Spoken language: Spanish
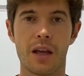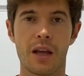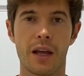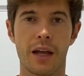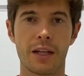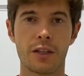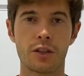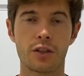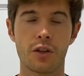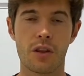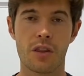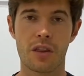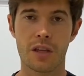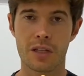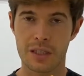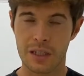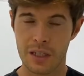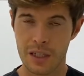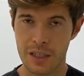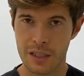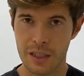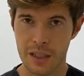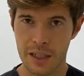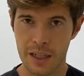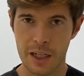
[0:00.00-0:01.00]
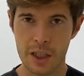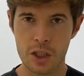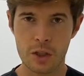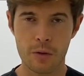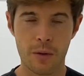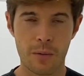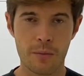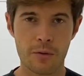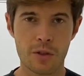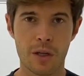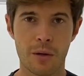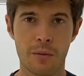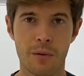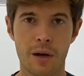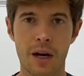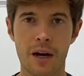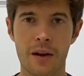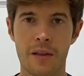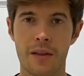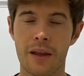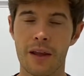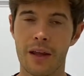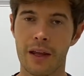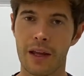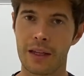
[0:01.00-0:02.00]
Entonces, en este caso vamos a hablar
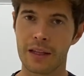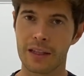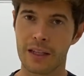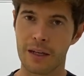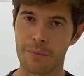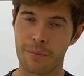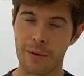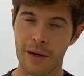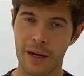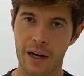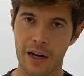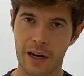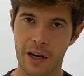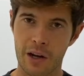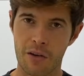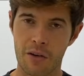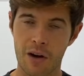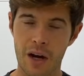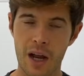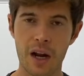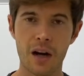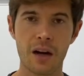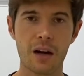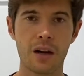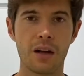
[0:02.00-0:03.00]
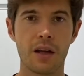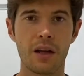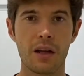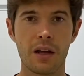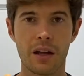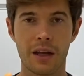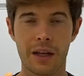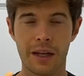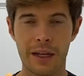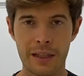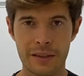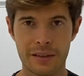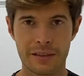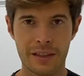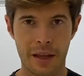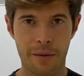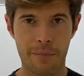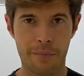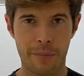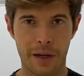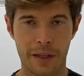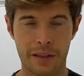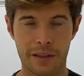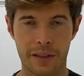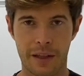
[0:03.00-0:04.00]
de entre periareolar y T
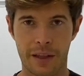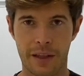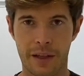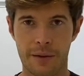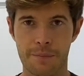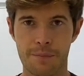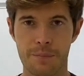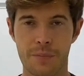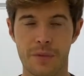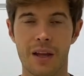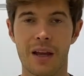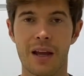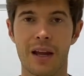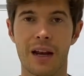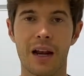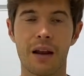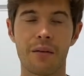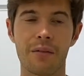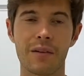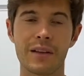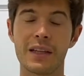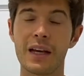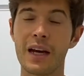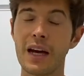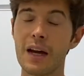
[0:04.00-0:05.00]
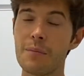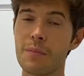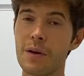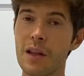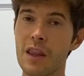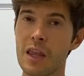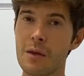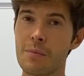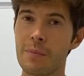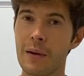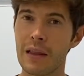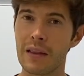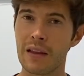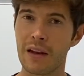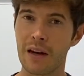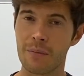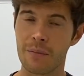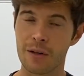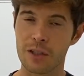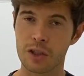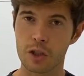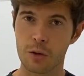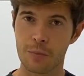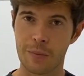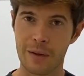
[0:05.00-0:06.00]
invertida. La ventaja principal de la
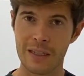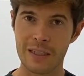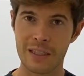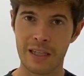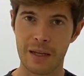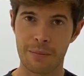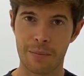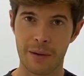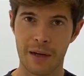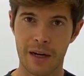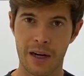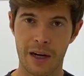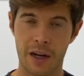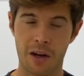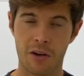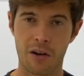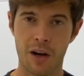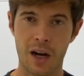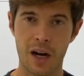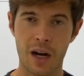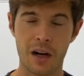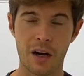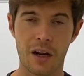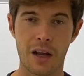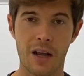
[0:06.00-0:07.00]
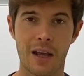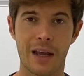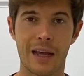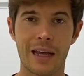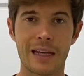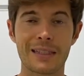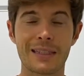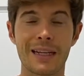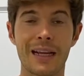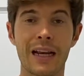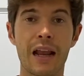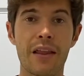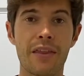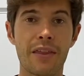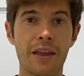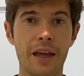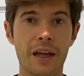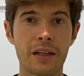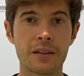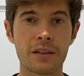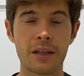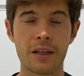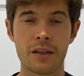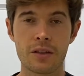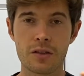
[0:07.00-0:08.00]
mastopexia periareolar es que la
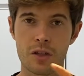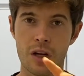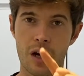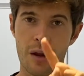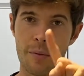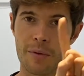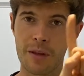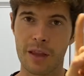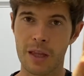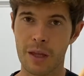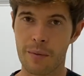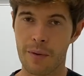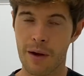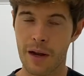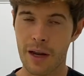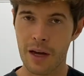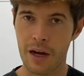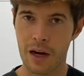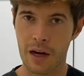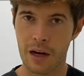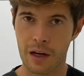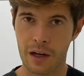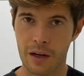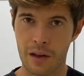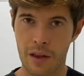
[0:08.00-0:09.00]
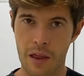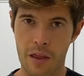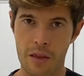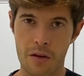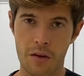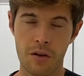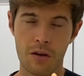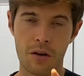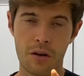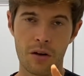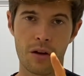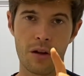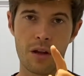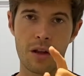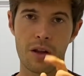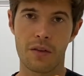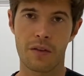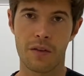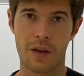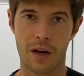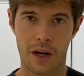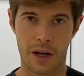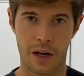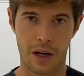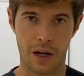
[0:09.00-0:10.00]
cicatriz solamente va a ir alrededor
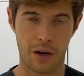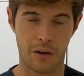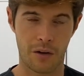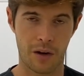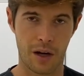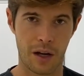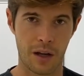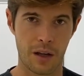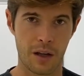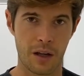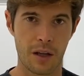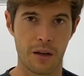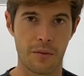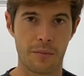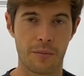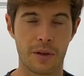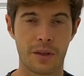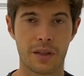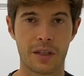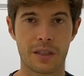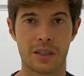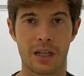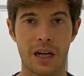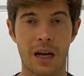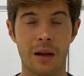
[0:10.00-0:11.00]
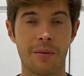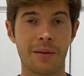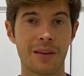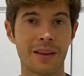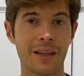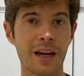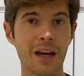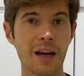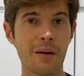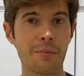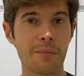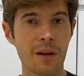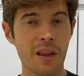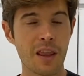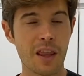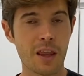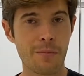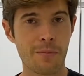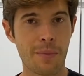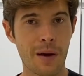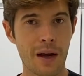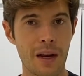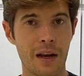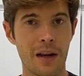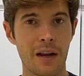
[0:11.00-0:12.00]
de la areola, mientras que la ventaja
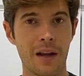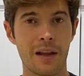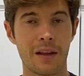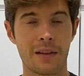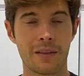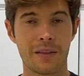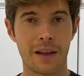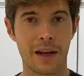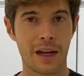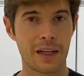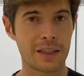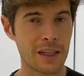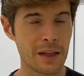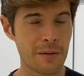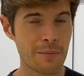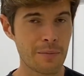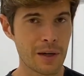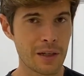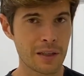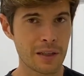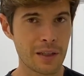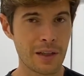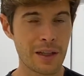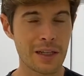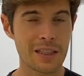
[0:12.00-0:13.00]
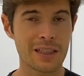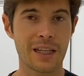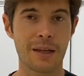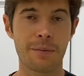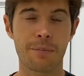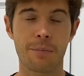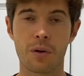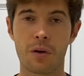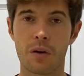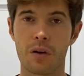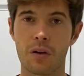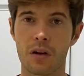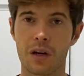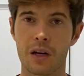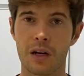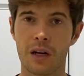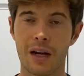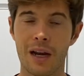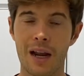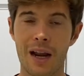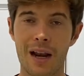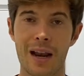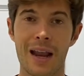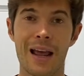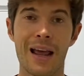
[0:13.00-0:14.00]
principal de la T invertida es que por lo
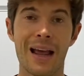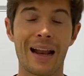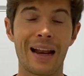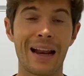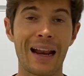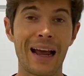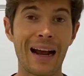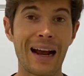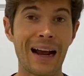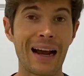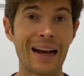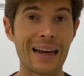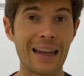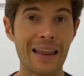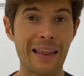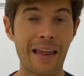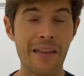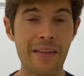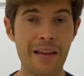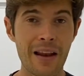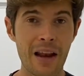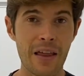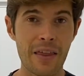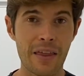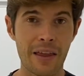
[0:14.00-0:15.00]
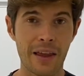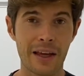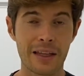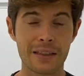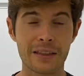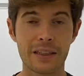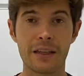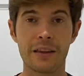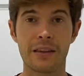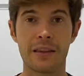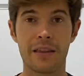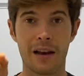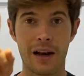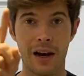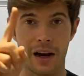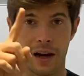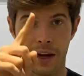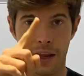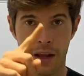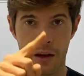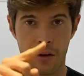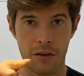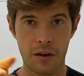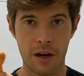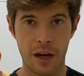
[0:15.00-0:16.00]
general la calidad de la cicatriz de la
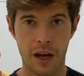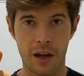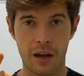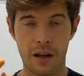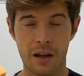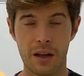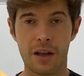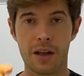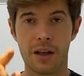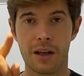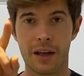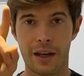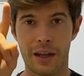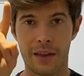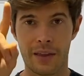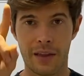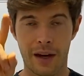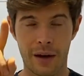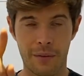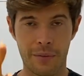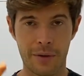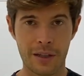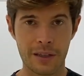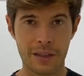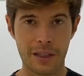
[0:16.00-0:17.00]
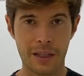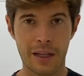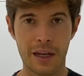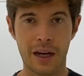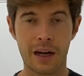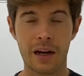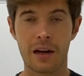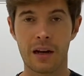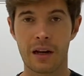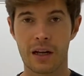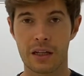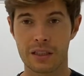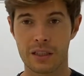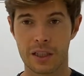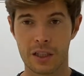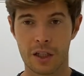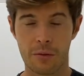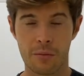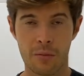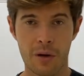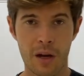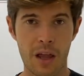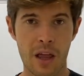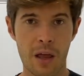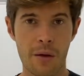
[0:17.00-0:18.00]
areola y de la vertical, así
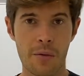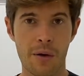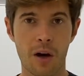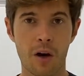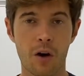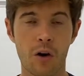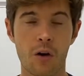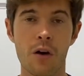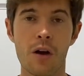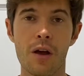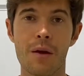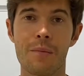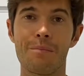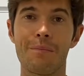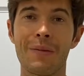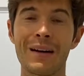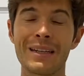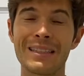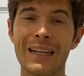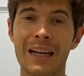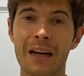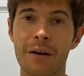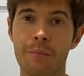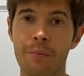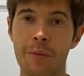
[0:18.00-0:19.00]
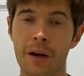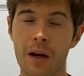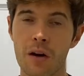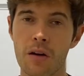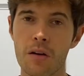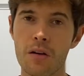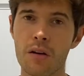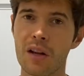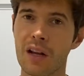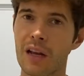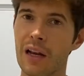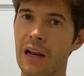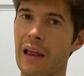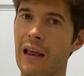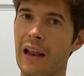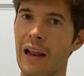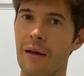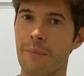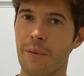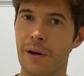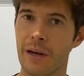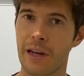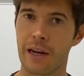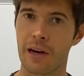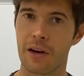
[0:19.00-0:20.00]
como la de abajo, va a ser mejor que la de la
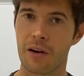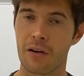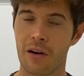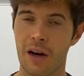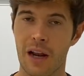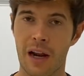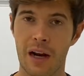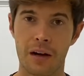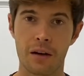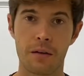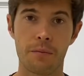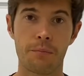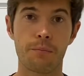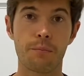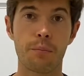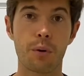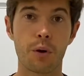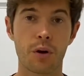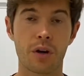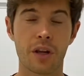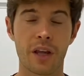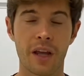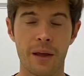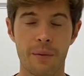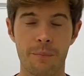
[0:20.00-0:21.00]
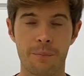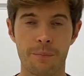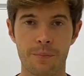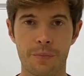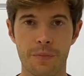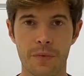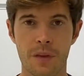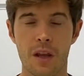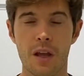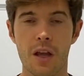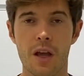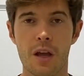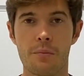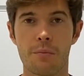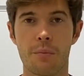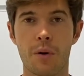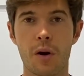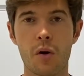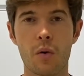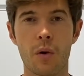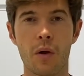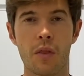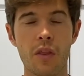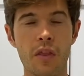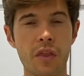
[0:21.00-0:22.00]
periareolar. ¿Por qué?
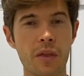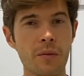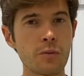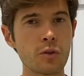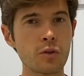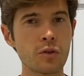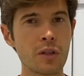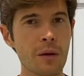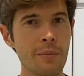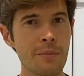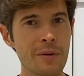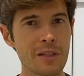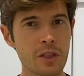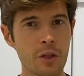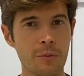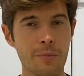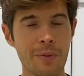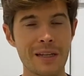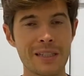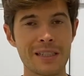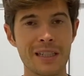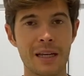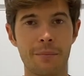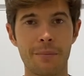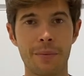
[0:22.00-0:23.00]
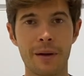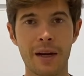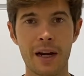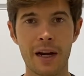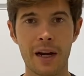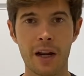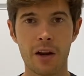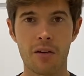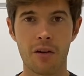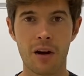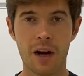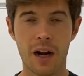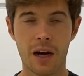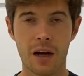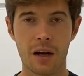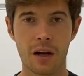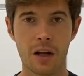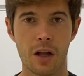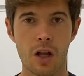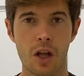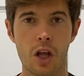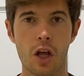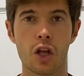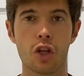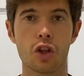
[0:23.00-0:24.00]
Porque cuando hacemos una mastopexia
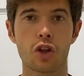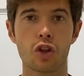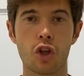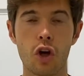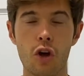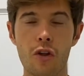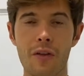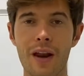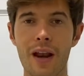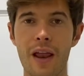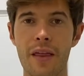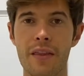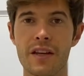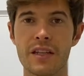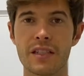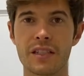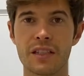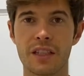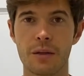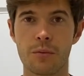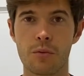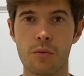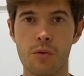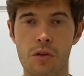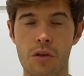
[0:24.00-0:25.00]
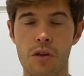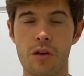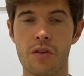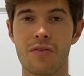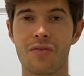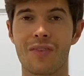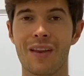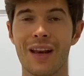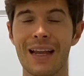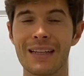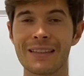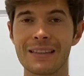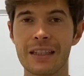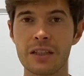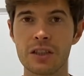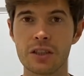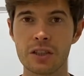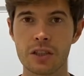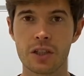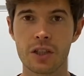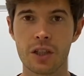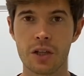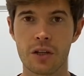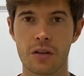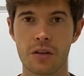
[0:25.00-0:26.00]
periareolar, toda la distribución de la
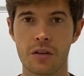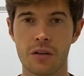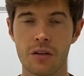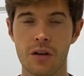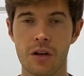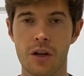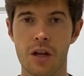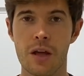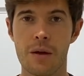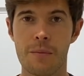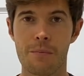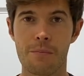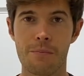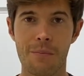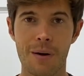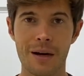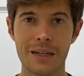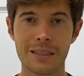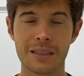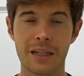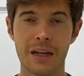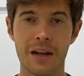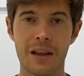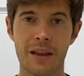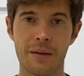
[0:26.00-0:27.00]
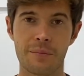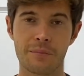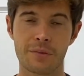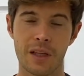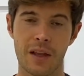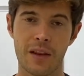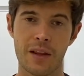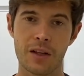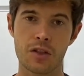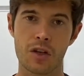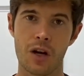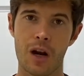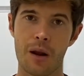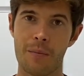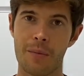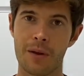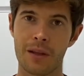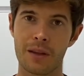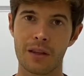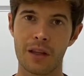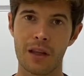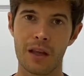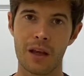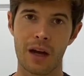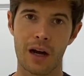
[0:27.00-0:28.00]
tensión va a estar adaptada
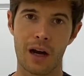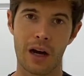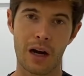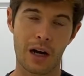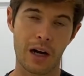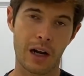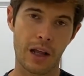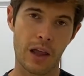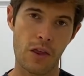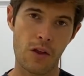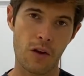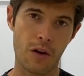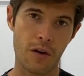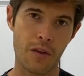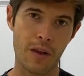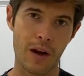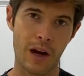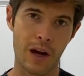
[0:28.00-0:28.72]
solamente alrededor de la